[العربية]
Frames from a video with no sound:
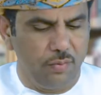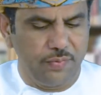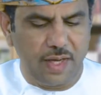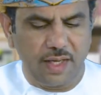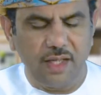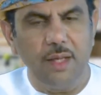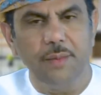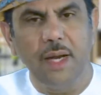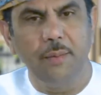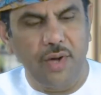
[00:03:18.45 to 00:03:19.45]
فكثير
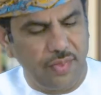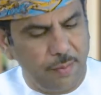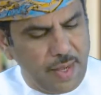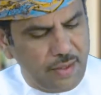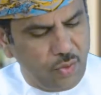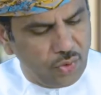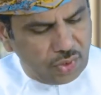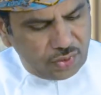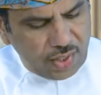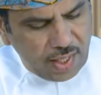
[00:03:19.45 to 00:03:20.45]
من المنظمات
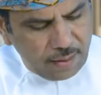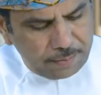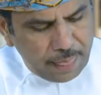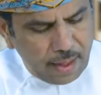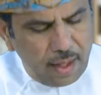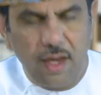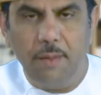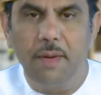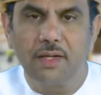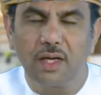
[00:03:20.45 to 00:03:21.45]
خططها
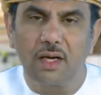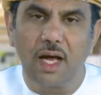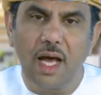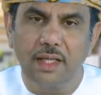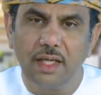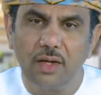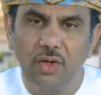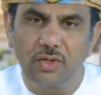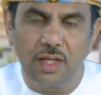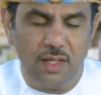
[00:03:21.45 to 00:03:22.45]
لما تقرأ هذه
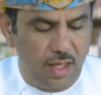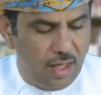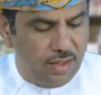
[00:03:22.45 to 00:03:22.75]
الخطة